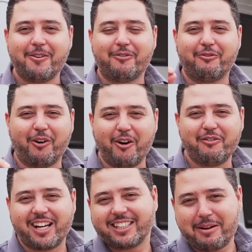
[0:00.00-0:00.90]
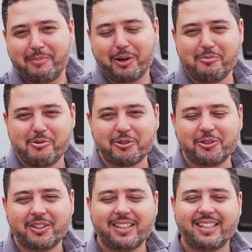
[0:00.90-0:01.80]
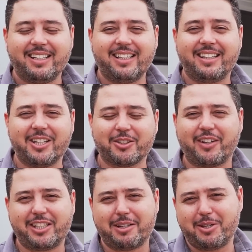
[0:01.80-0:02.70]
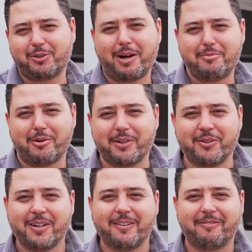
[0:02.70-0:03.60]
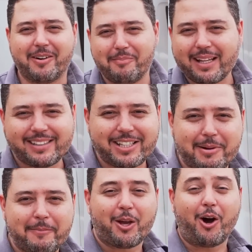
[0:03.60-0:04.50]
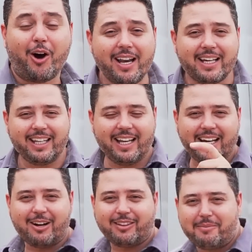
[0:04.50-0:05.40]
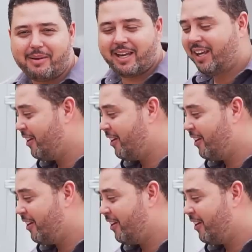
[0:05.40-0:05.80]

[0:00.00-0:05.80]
Vou viajar pelo mundo e Deus vai te abençoar, meu amigo. Vamos para cima. Olha que legal também